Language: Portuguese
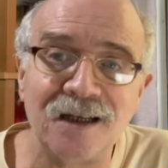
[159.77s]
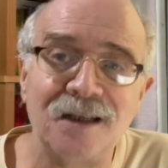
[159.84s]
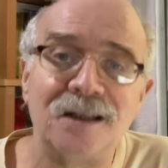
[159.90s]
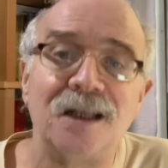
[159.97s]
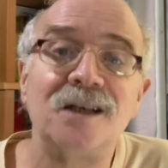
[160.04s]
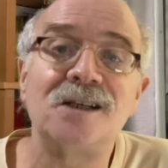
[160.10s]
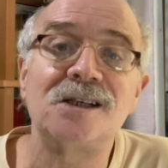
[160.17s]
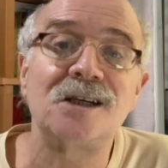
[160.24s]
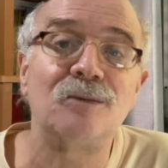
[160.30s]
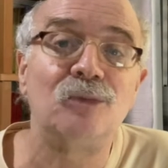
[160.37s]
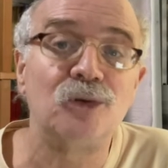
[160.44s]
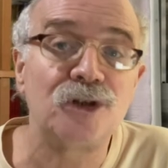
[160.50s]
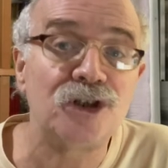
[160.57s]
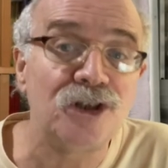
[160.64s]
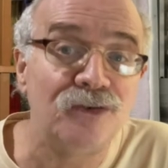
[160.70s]
tem que ser
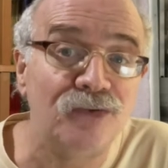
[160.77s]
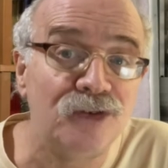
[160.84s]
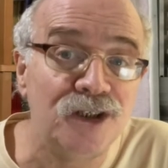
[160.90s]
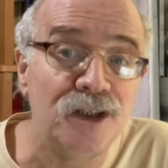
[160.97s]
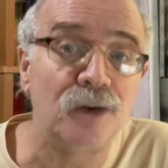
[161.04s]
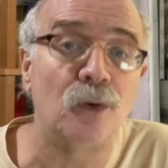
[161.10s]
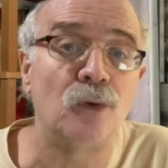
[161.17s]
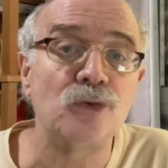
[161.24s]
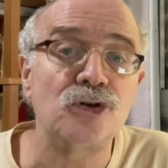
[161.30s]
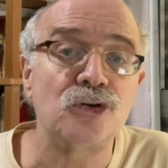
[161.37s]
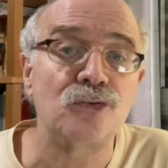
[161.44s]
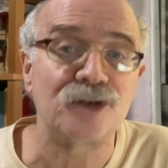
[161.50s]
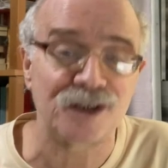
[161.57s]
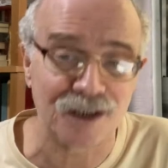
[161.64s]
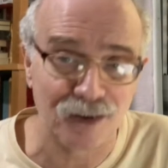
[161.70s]
motivo de
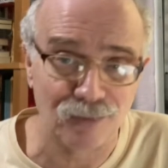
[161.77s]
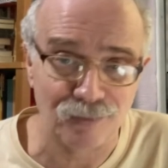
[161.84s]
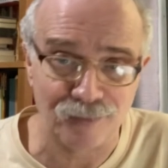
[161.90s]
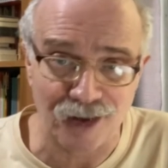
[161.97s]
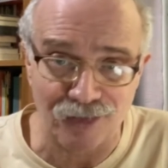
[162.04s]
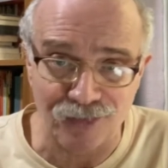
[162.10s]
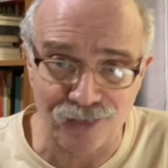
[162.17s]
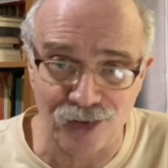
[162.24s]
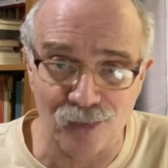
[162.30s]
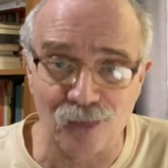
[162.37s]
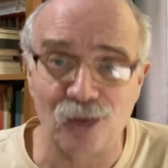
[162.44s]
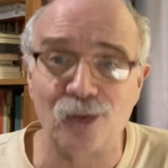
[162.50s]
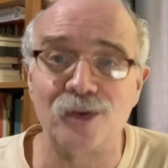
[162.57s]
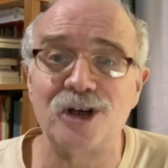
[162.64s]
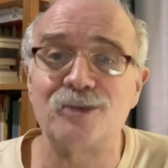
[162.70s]
construção,
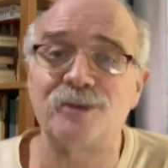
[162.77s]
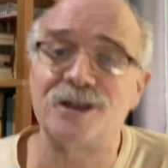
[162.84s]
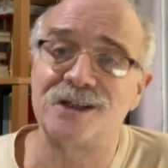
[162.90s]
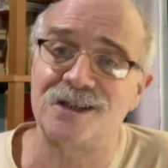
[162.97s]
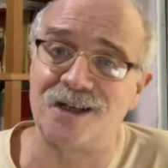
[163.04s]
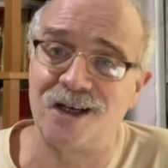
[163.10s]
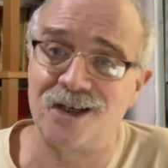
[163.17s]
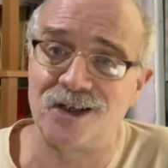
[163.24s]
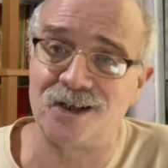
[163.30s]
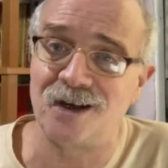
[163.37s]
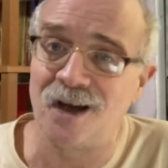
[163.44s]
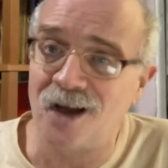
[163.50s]
afirmou o ex-presidente.